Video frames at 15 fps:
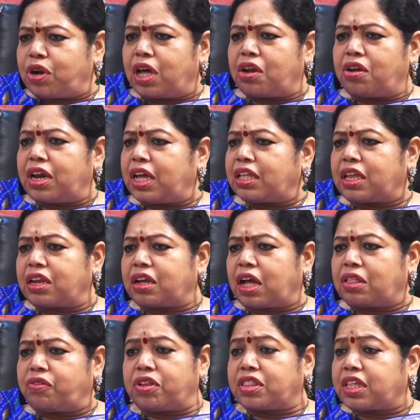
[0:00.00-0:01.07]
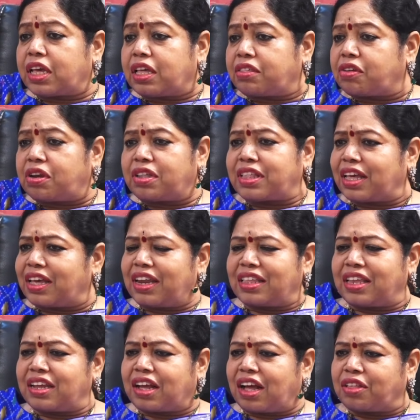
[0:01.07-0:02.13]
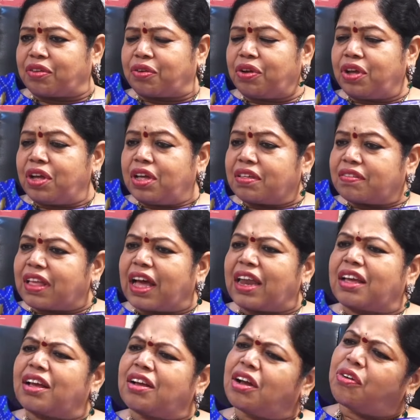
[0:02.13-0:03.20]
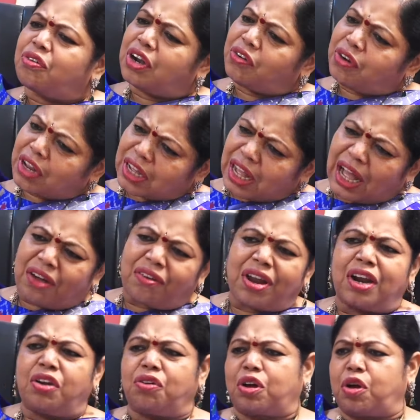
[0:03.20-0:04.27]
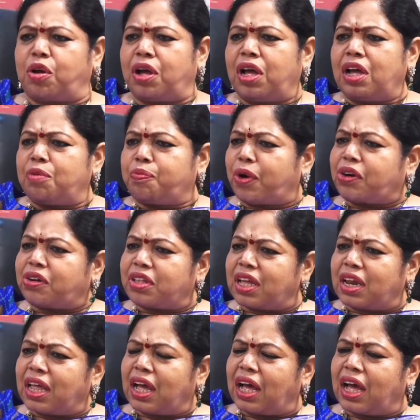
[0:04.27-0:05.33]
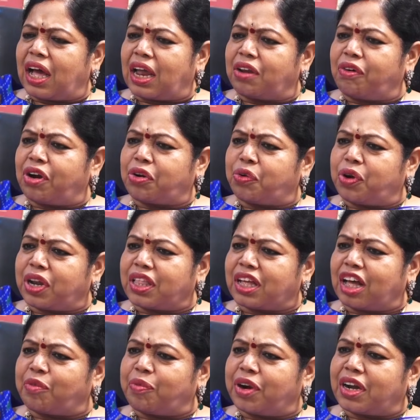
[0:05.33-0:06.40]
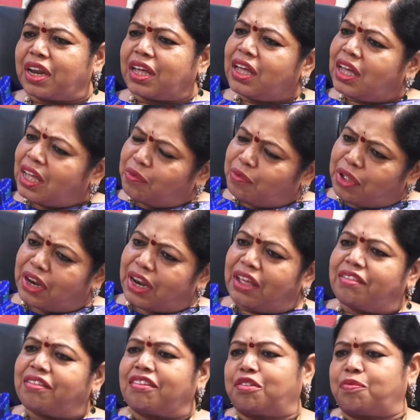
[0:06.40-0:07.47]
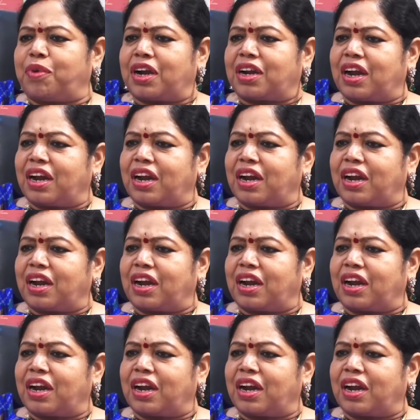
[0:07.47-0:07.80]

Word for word: వాళ్ళు ఉన్నారో లేదని కాదు వాళ్ళు చేయిస్తారు చేయలేదని కాదు స్థానికంగా ఉండేవాళ్ళు కావాలని ఒక పట్టుదల అలవాటు ఉంటుంది కాబట్టి నేను రేస్ చేసి